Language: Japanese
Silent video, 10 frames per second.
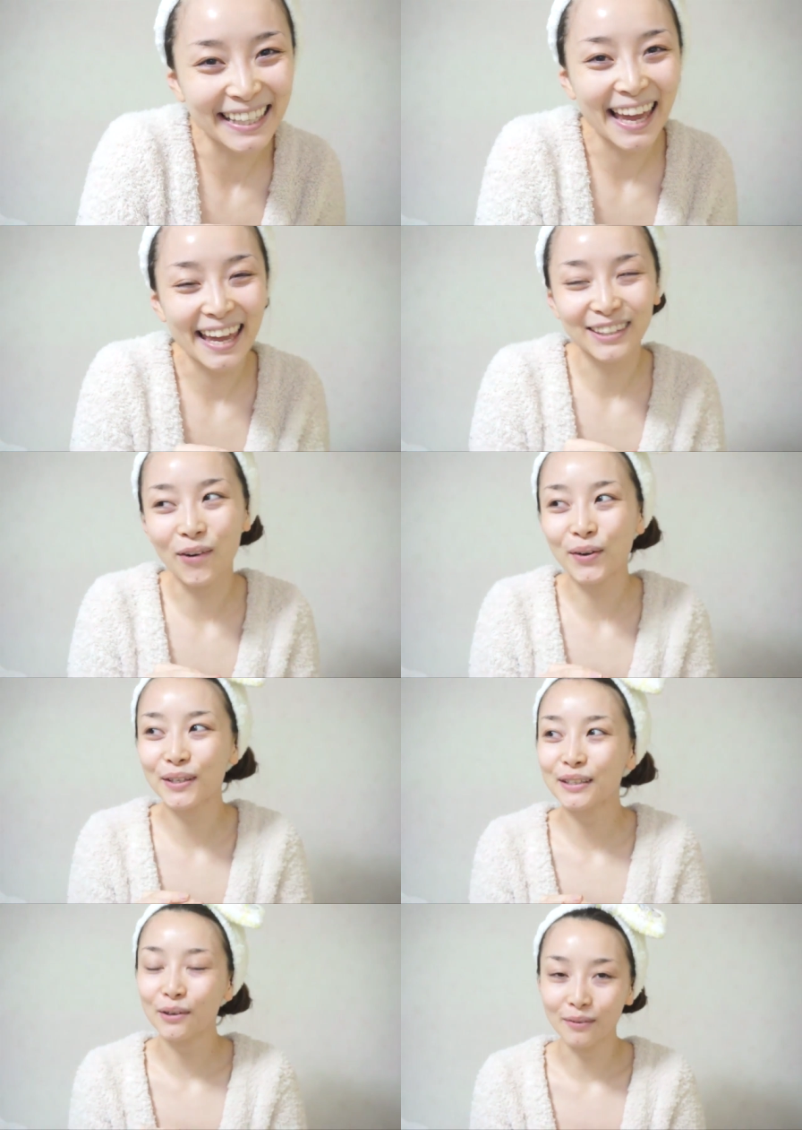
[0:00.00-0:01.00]
で、えっと、
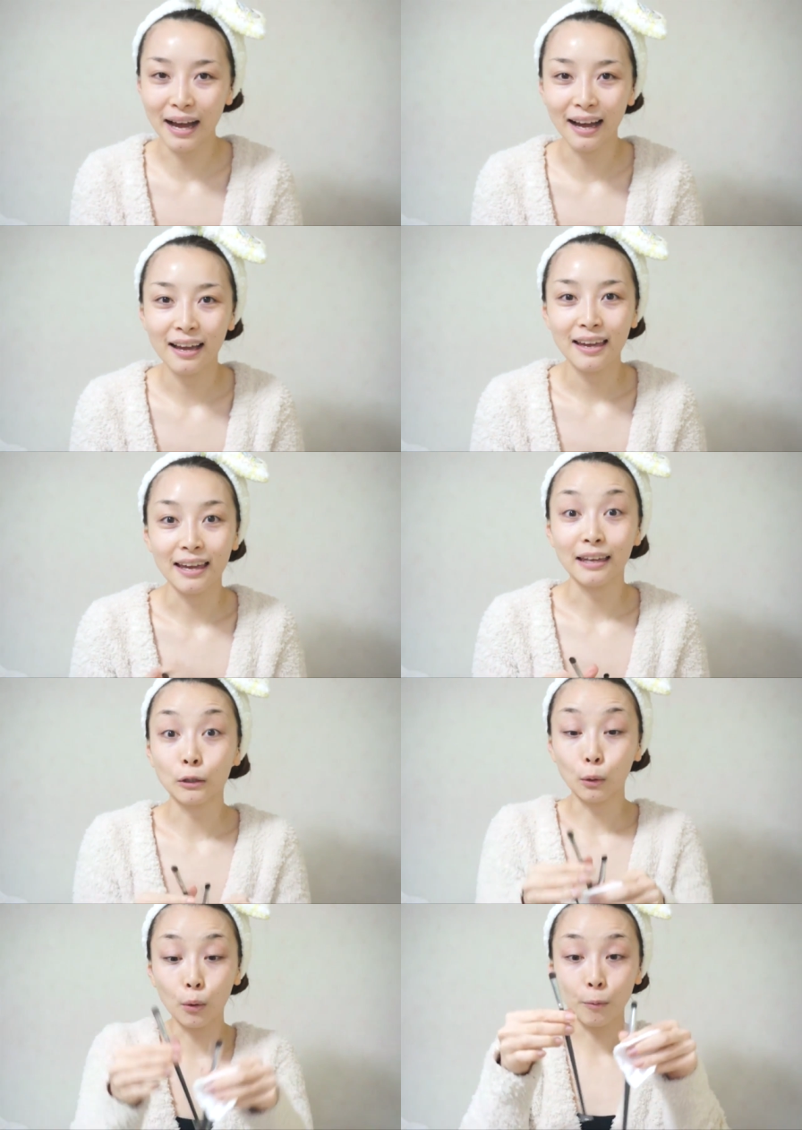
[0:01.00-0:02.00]
送るのはえっ
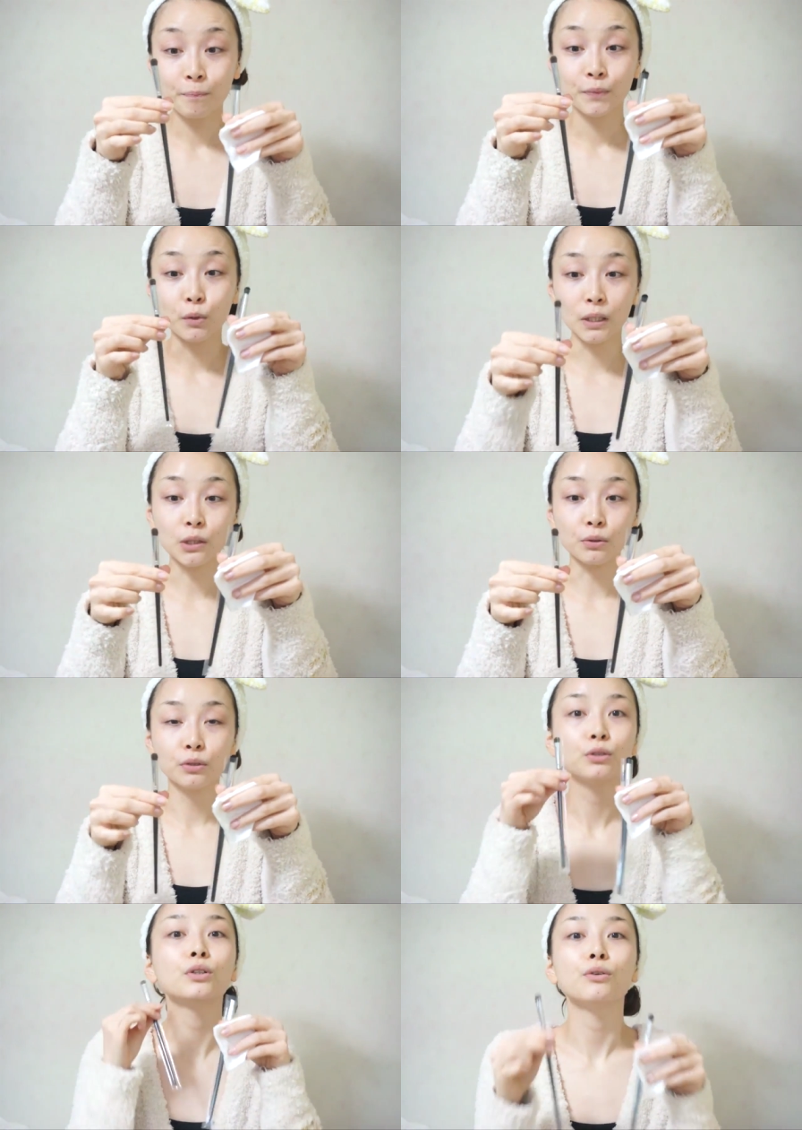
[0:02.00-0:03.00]
とこれだと
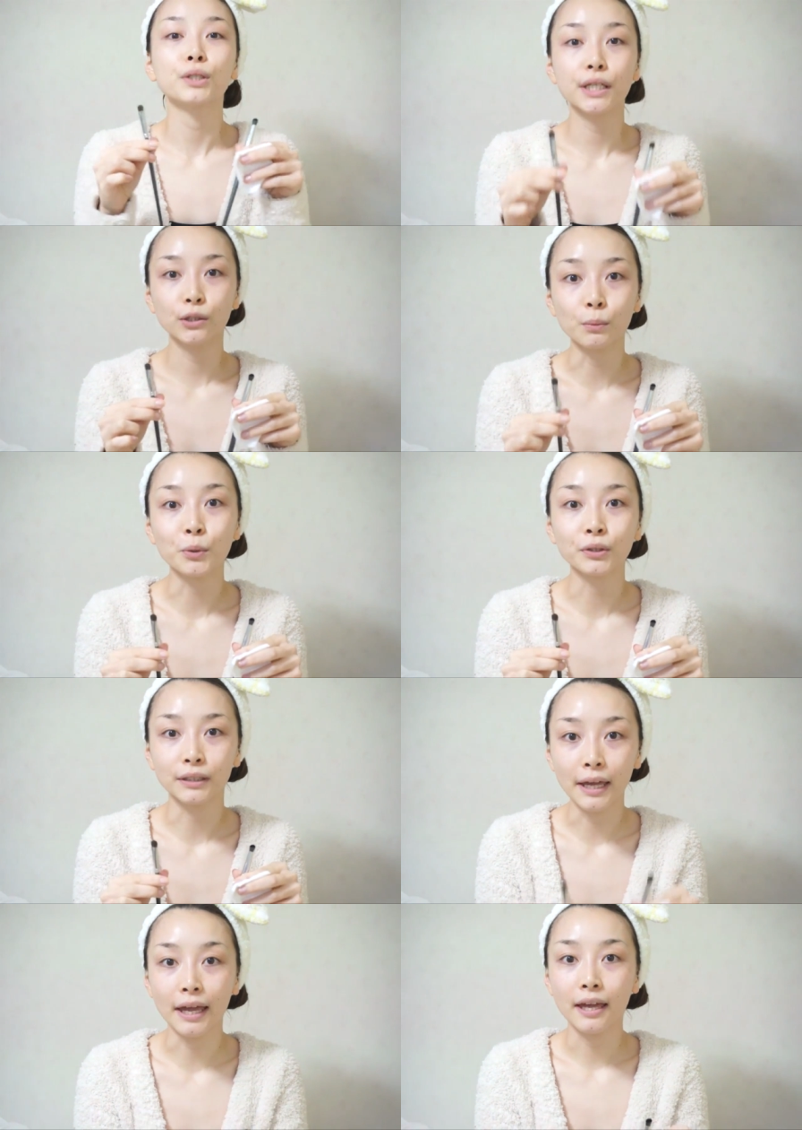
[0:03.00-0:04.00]
封筒で送れると思う
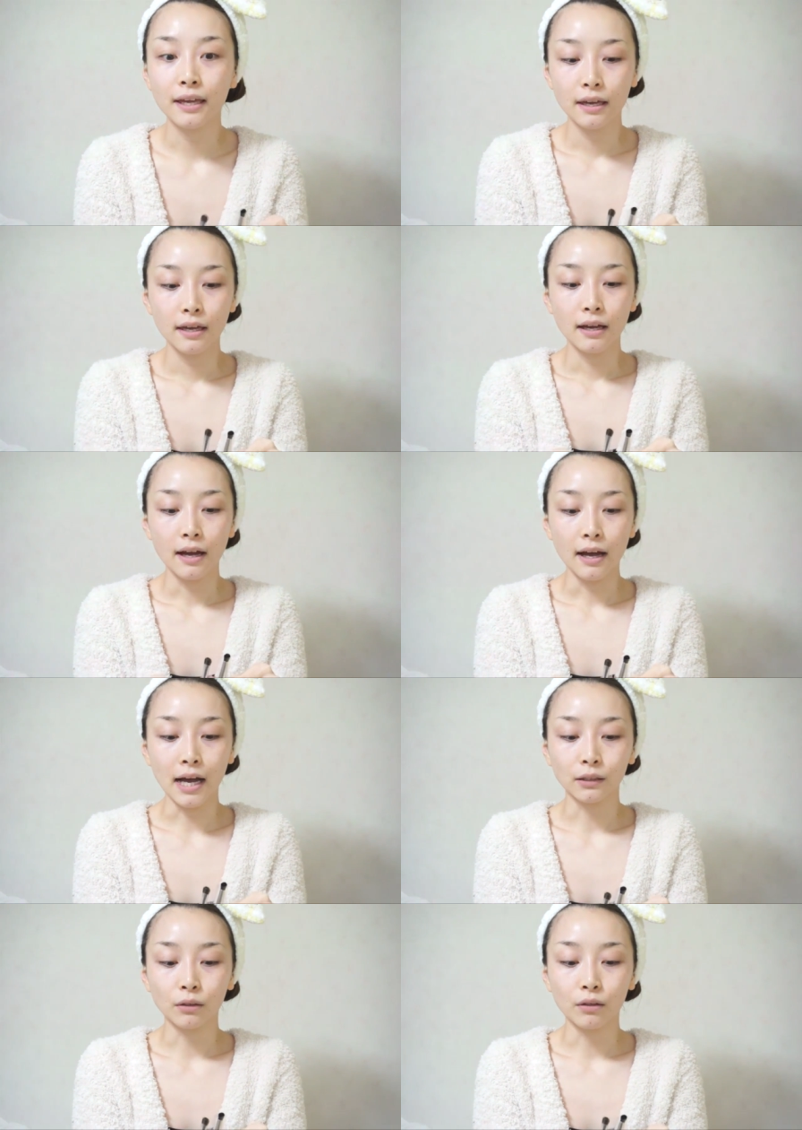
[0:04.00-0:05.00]
んで
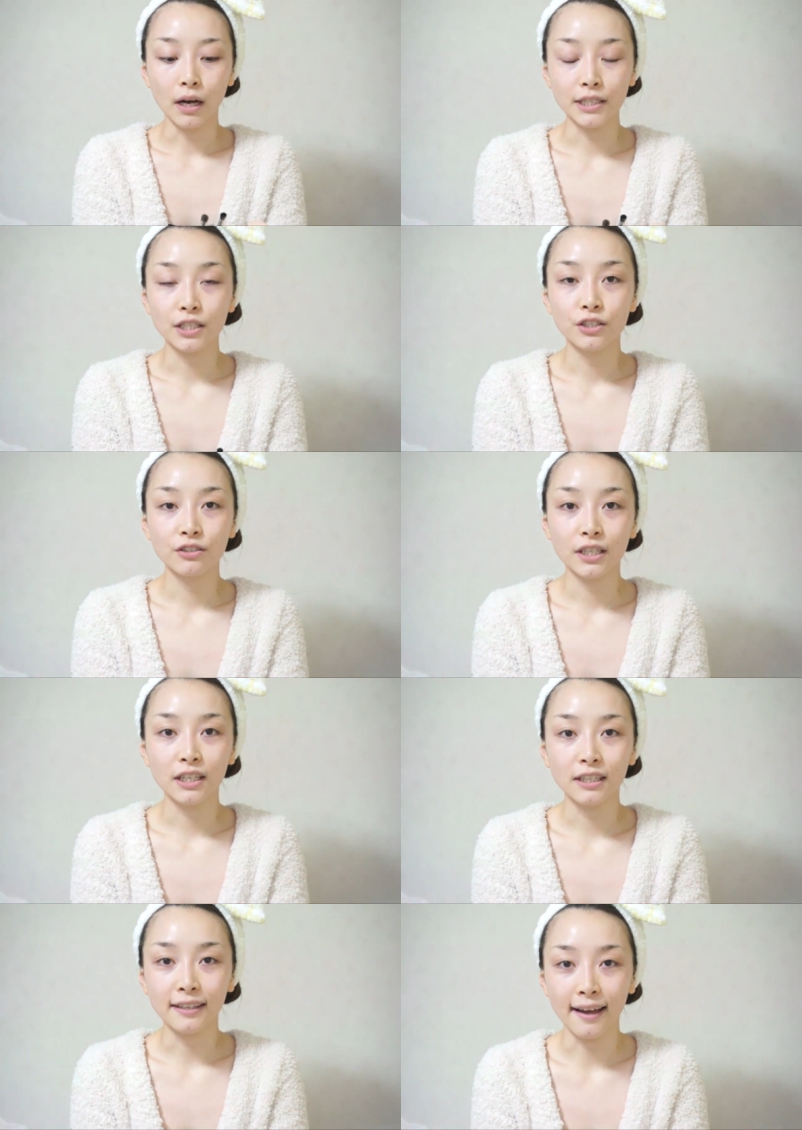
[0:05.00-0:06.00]
あの80円
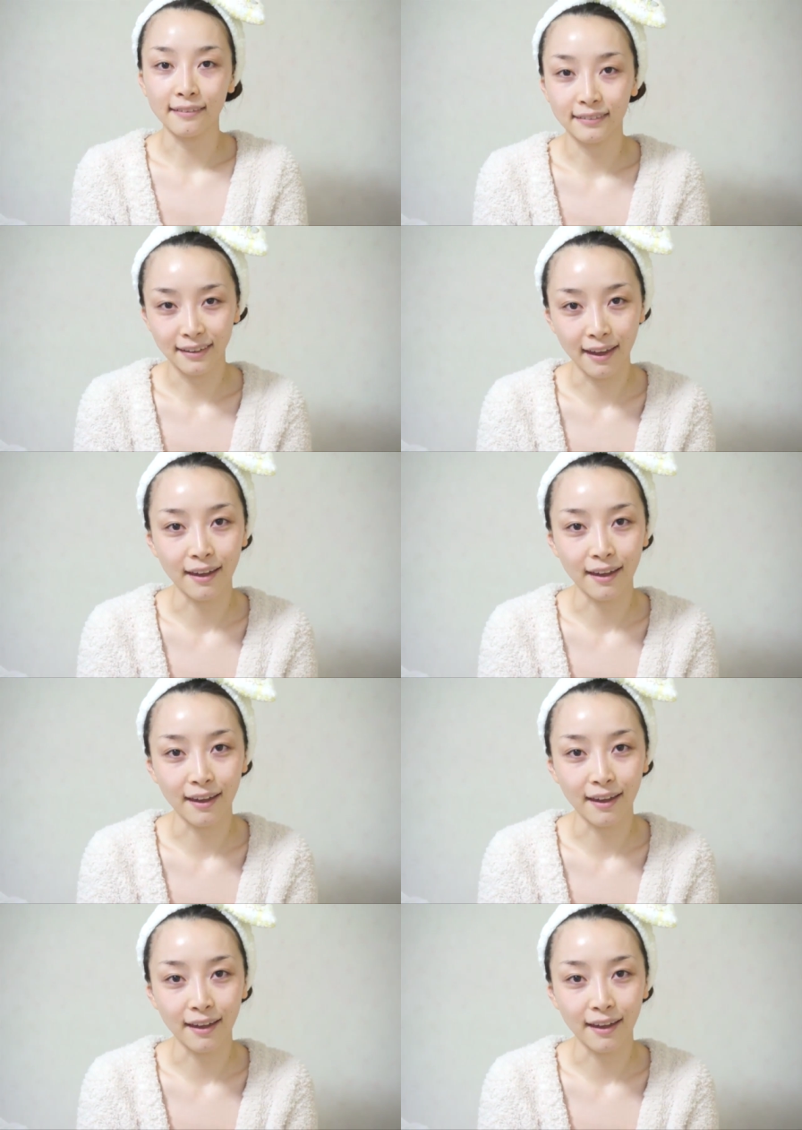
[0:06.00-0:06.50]
切って貼って